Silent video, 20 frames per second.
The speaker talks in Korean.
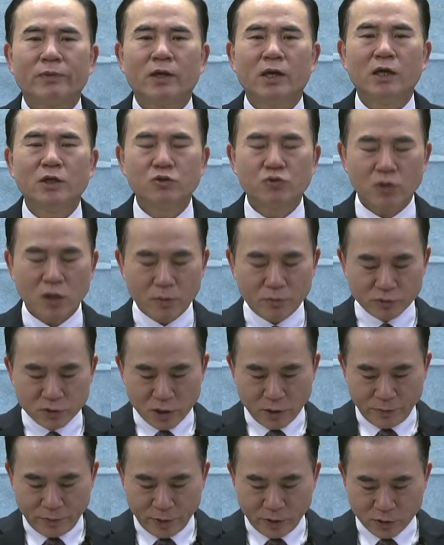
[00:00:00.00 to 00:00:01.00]
예수께
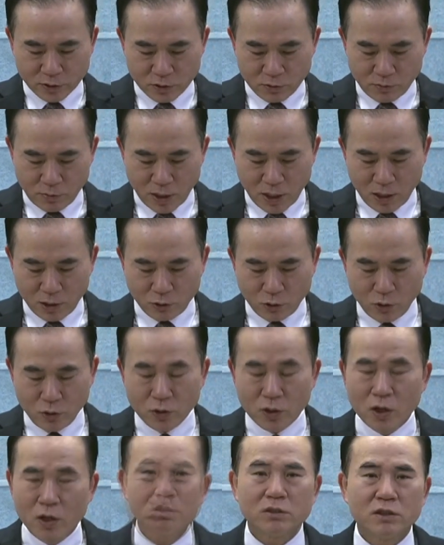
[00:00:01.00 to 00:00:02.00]
붙잡힌 것은
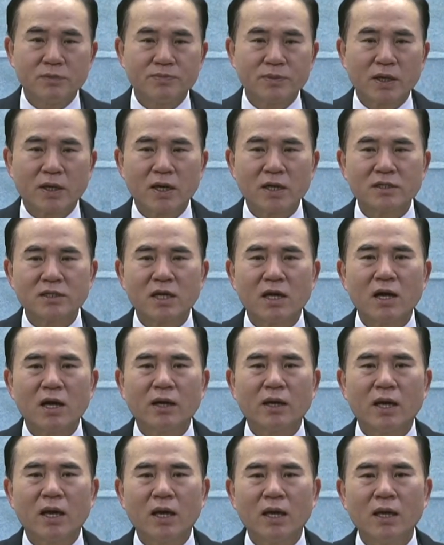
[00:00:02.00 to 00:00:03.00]
바로 그 십자가의
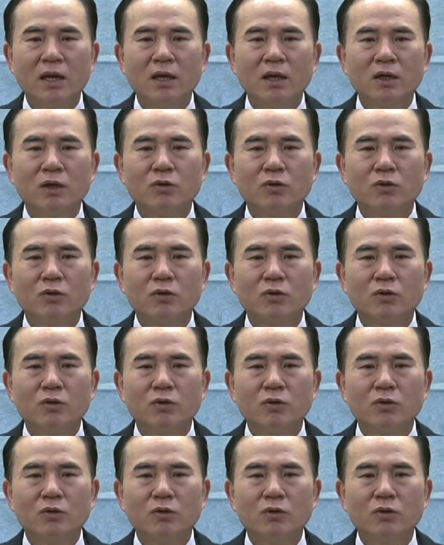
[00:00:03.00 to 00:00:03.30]
사랑에